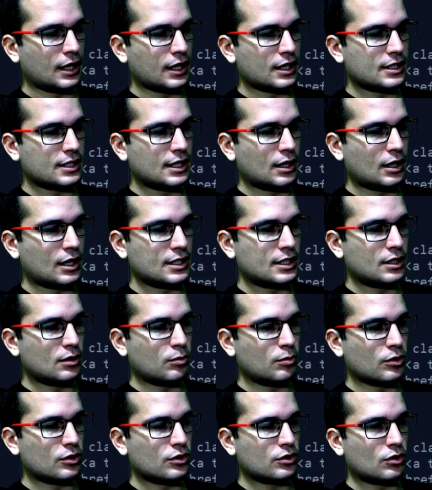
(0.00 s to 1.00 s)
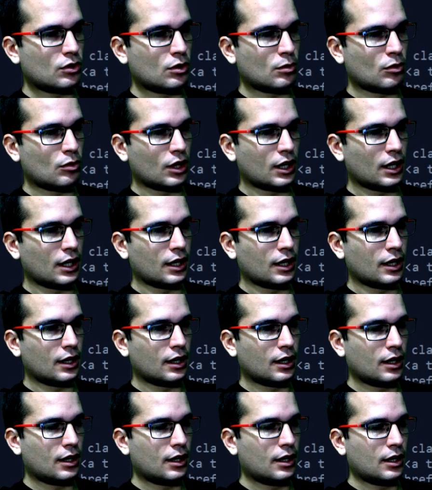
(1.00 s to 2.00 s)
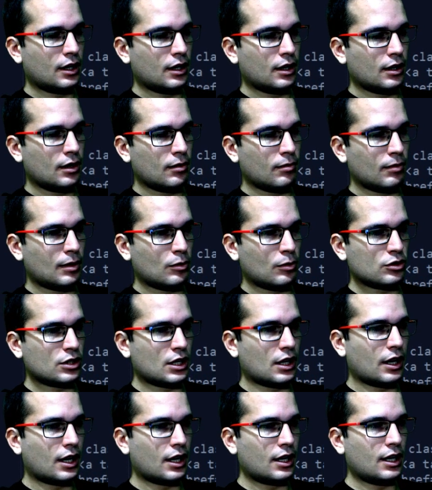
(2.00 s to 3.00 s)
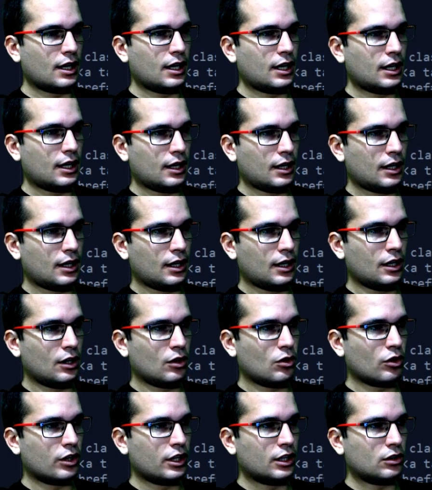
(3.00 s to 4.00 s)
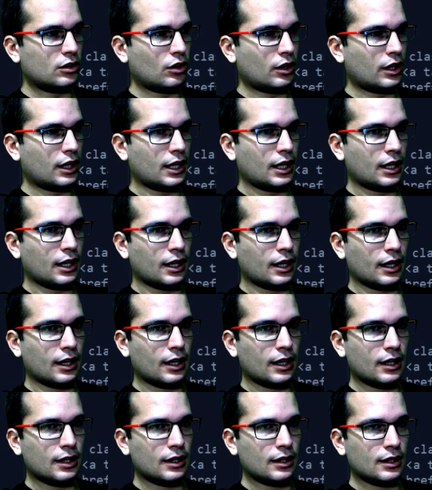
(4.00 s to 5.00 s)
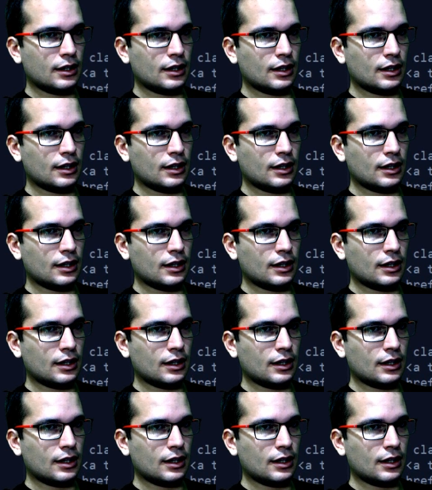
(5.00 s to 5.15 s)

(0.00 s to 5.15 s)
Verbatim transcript: Para que sea así, pues como que vamos a darle el iconito de,